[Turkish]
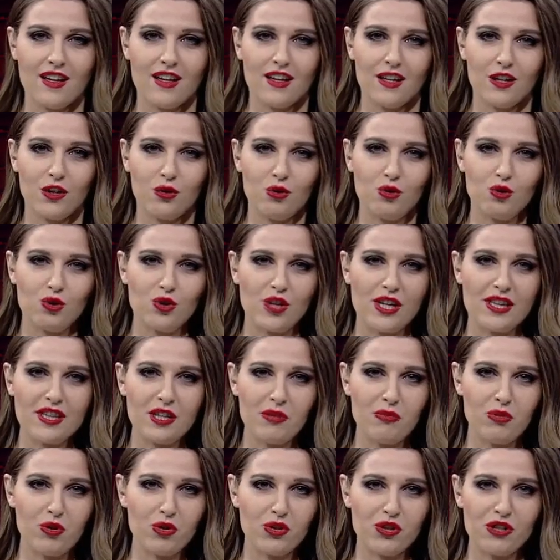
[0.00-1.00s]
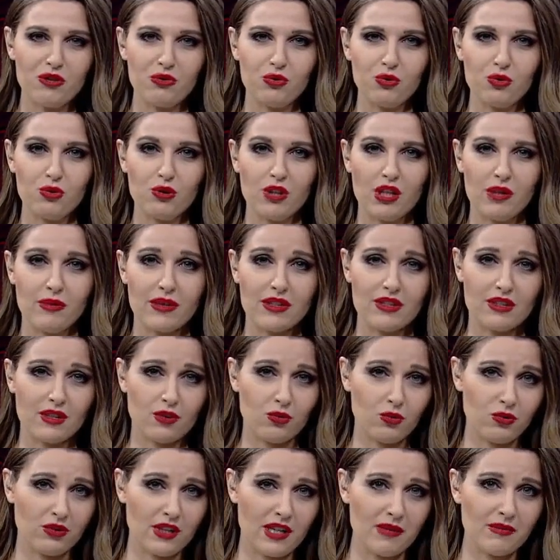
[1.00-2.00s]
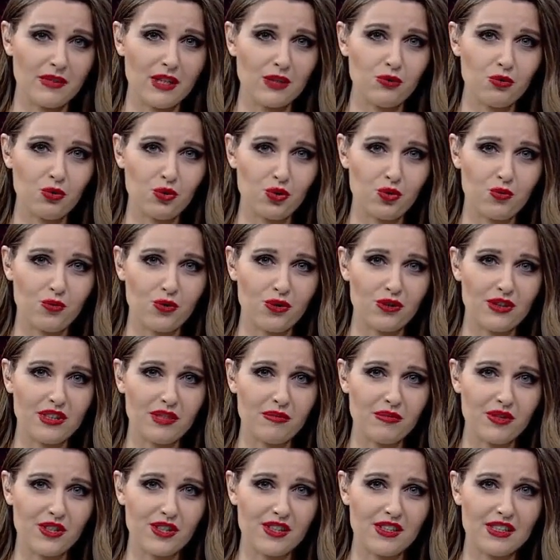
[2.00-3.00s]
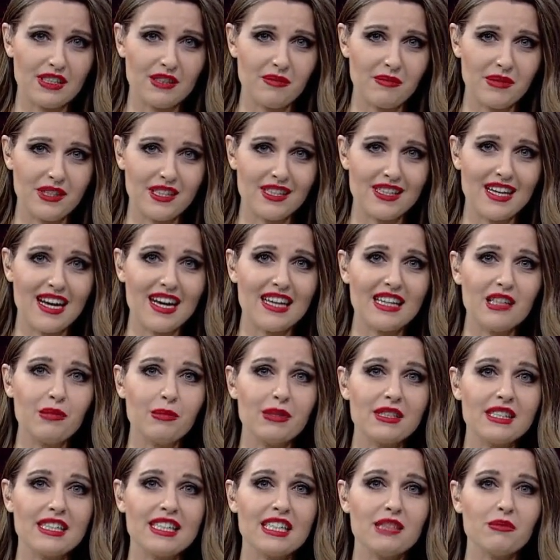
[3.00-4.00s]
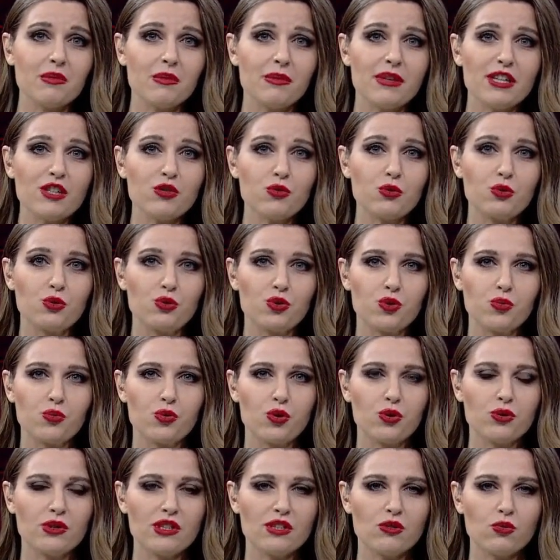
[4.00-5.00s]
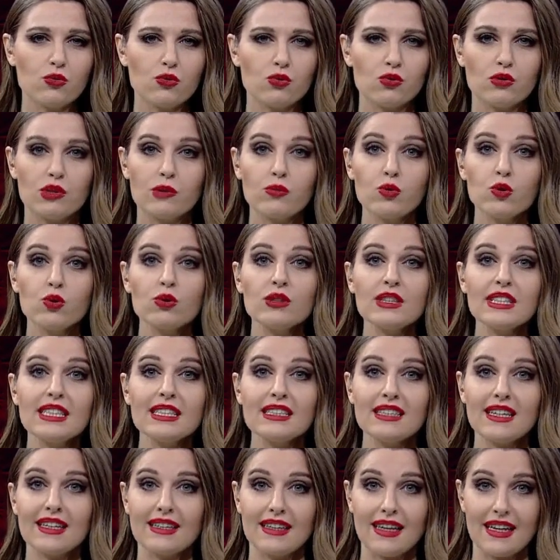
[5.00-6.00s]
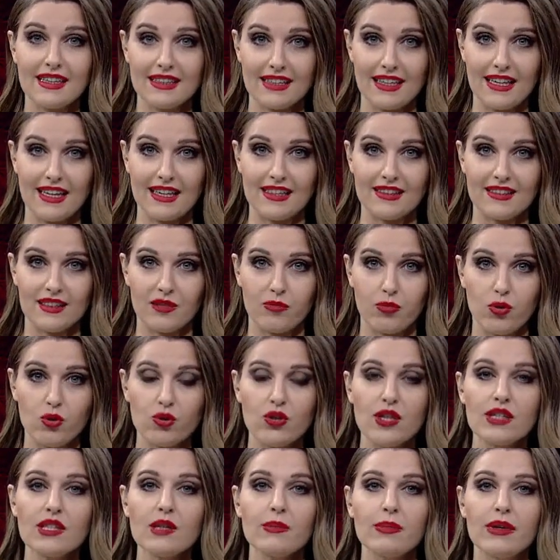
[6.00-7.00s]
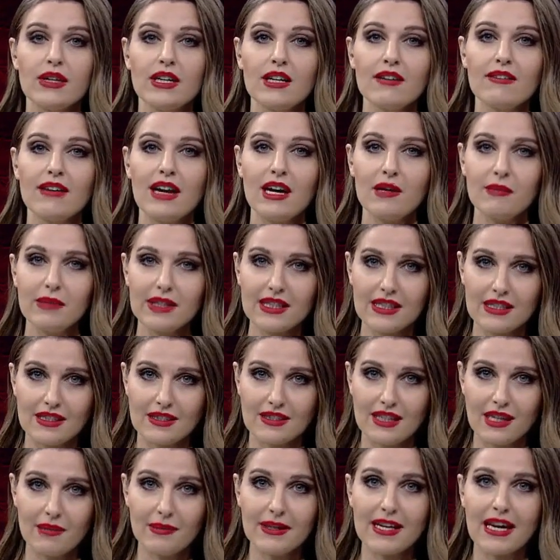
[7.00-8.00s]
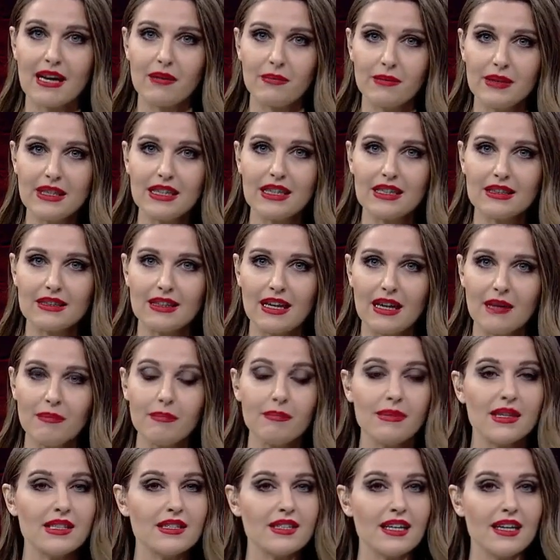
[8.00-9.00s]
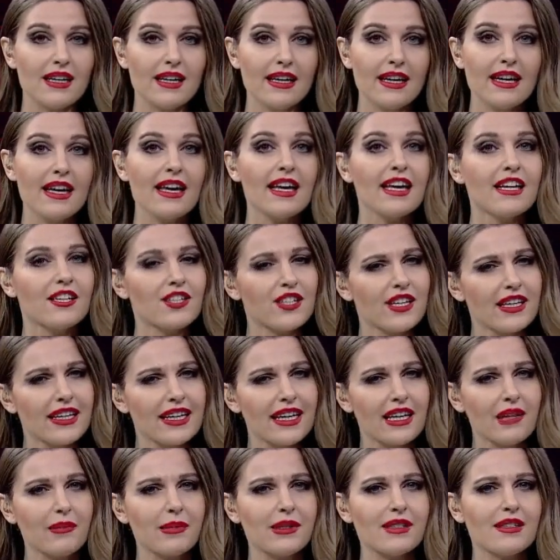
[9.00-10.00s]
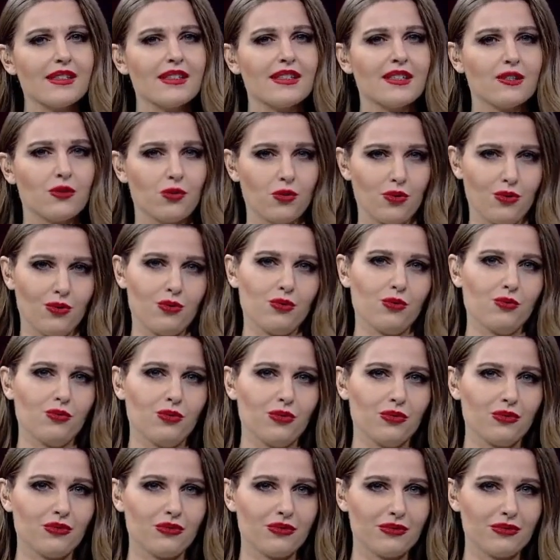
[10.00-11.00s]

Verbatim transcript: Ücretli poşet uygulaması gündemden düşmüyor demiştik. Mizahi bir 25 kuruş protestosu da bugün Niğde'den geldi. Poşete para vermek istemeyen bir adam meseleye eşek heybesiyle çözüm buldu.